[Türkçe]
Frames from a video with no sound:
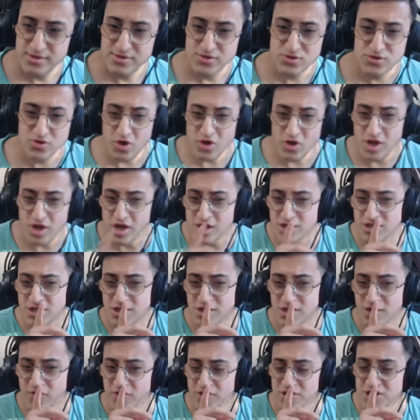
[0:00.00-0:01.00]
Son
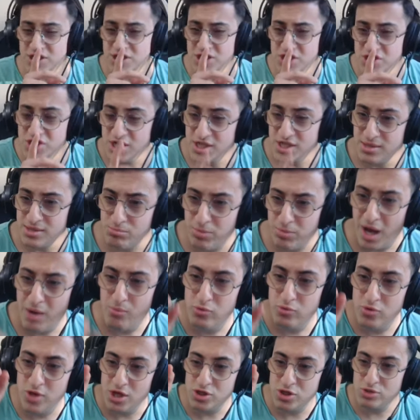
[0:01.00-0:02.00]
oradan fişini çektim. Ben
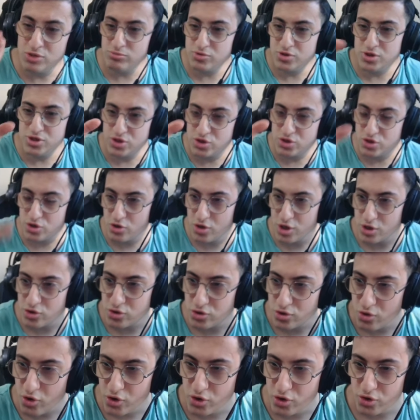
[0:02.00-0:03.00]
bu nasıl bu dizişi
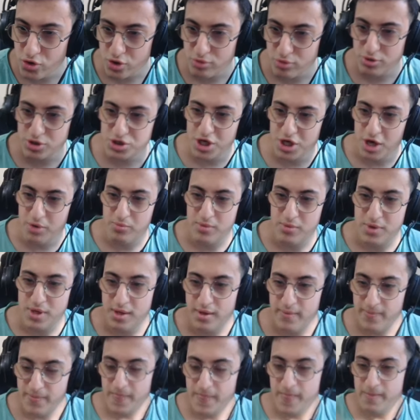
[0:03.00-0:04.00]
oynuyorum hocam.
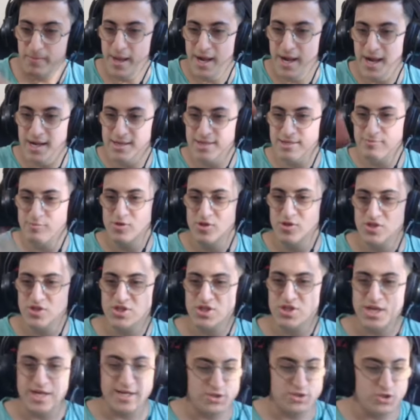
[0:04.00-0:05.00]
Ben artık bu
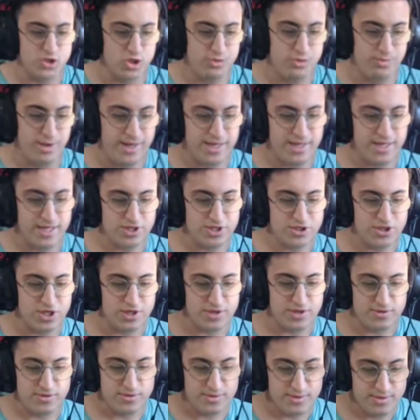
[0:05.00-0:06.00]
dizişe geçiyorum
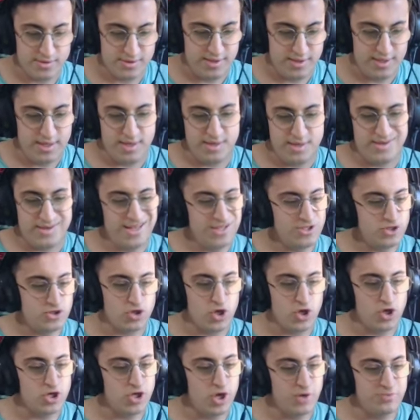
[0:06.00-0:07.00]
arkadaşlar. Net
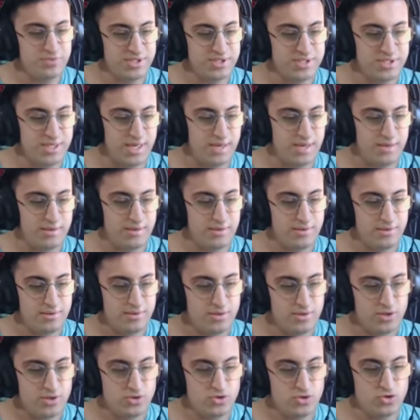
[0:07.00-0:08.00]
söylüyorum size.
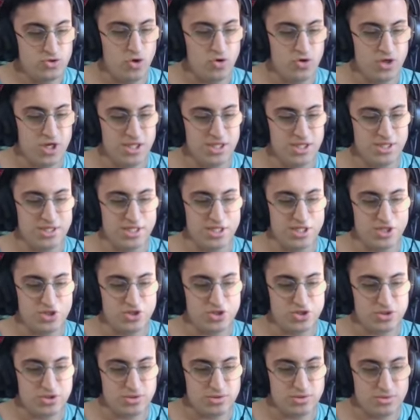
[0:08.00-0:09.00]
Çok iyi diziliş.